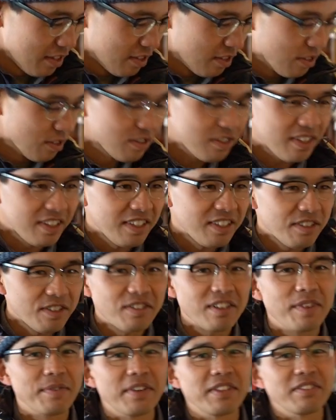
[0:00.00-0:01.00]
通勤
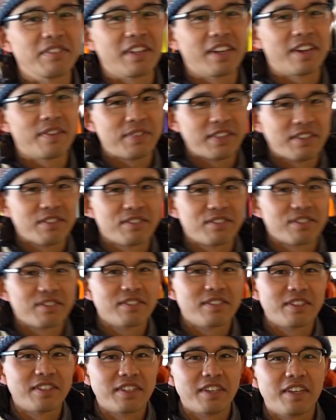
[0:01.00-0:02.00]
のカバンの中身ということで
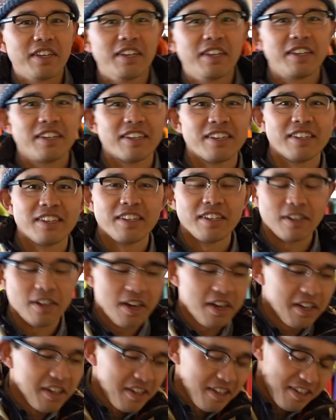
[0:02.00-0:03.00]
すかね。
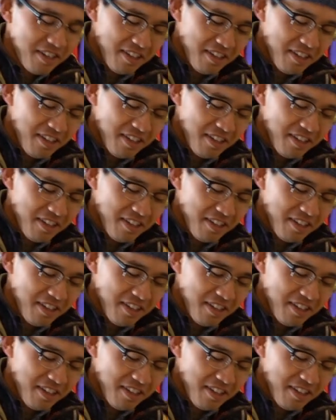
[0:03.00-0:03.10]
はい。